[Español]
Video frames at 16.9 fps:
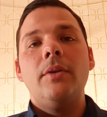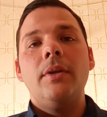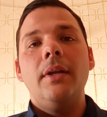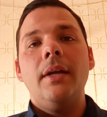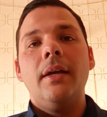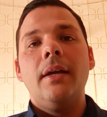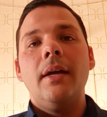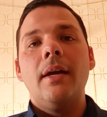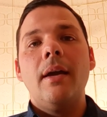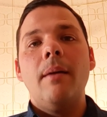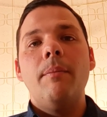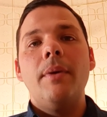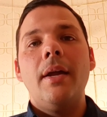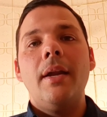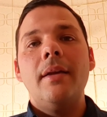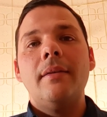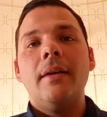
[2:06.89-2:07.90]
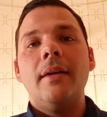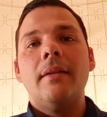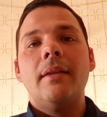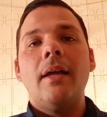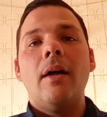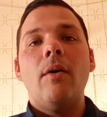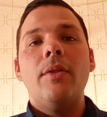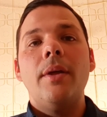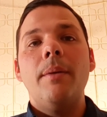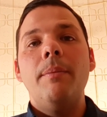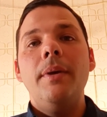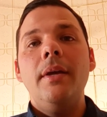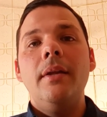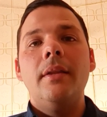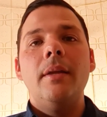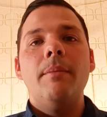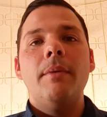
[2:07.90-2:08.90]
tienes que cambiar ese estado de
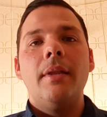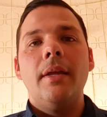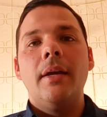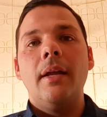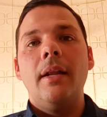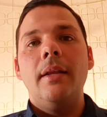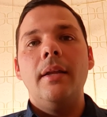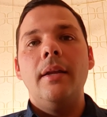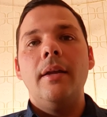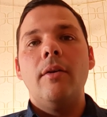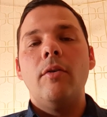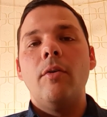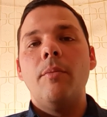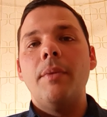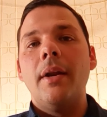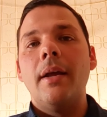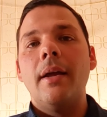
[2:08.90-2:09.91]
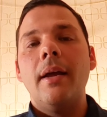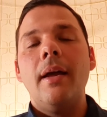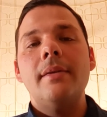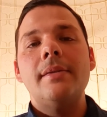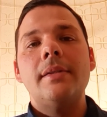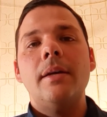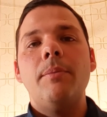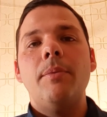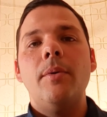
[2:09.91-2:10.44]
víctima de que el dinero no me alcanza,